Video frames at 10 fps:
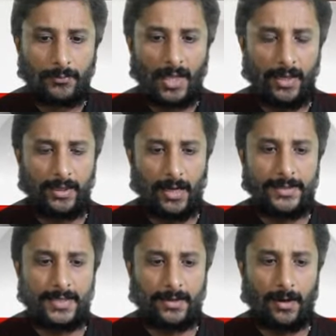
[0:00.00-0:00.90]
இதில்
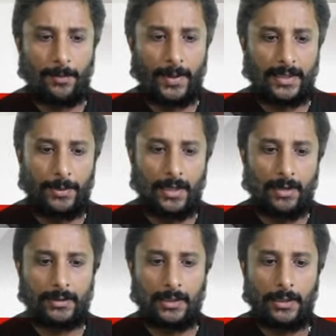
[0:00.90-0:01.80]
ஜென்ரலாக பார்த்திங்க அப்படின்னா
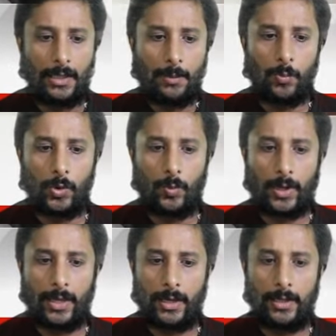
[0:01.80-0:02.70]
வந்து மூணு
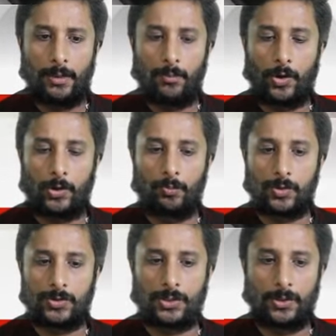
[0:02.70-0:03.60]
வகையான மாட் மோட்ஸ் இருக்குங்க